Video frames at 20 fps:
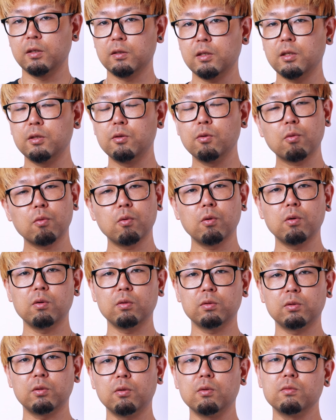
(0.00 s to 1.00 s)
で
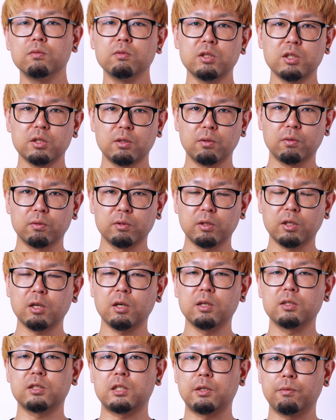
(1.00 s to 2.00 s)
横と後ろに
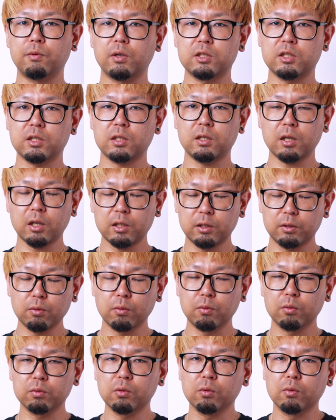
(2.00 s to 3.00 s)
関してはしっかり
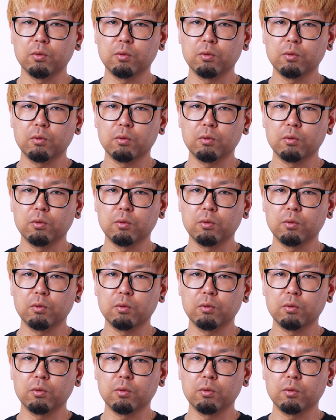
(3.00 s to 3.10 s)
と音